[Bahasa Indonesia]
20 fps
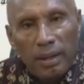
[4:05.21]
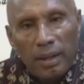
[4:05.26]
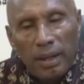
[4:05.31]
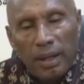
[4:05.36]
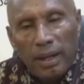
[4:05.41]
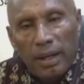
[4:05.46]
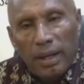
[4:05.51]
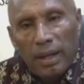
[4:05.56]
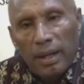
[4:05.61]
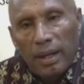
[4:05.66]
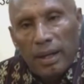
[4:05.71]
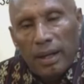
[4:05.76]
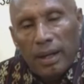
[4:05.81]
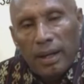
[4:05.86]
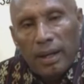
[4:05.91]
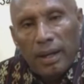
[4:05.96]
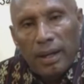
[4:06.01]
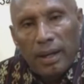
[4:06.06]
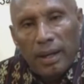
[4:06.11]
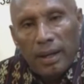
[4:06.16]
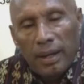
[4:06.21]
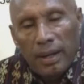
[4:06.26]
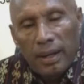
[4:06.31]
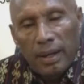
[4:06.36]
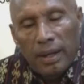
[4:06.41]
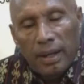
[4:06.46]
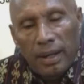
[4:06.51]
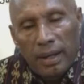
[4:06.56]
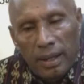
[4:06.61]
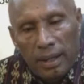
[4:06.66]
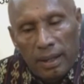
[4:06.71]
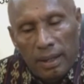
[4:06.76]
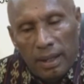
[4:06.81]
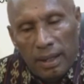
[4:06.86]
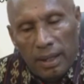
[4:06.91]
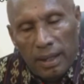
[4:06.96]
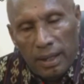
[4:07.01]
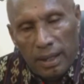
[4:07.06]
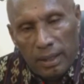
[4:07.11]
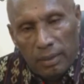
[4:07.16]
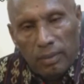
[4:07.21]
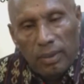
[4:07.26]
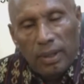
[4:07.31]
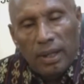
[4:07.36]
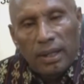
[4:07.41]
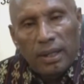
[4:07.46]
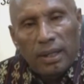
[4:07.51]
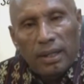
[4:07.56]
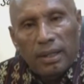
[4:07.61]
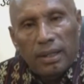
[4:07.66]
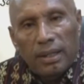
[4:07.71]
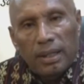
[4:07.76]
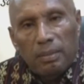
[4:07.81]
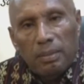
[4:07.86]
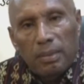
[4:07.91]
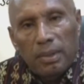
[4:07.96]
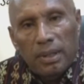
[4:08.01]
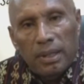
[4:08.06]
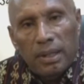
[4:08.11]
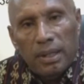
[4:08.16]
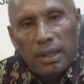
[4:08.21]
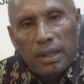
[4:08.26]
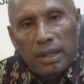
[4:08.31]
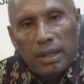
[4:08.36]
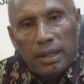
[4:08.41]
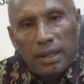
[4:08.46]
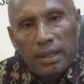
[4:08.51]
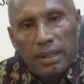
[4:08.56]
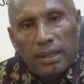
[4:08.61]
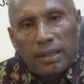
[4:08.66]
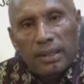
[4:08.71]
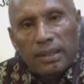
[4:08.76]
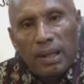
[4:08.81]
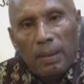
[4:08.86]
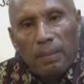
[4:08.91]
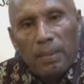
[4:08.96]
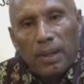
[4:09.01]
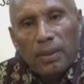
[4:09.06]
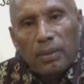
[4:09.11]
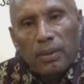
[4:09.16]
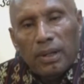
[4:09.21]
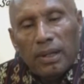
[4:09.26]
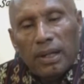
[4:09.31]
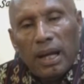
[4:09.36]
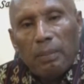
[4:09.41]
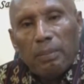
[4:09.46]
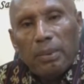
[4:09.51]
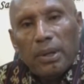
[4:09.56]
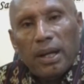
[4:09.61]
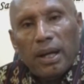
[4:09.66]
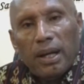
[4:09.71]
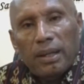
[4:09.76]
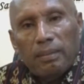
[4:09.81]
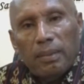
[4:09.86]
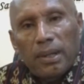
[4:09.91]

Uh, itu yang di, di, ditetapkan oleh KPK.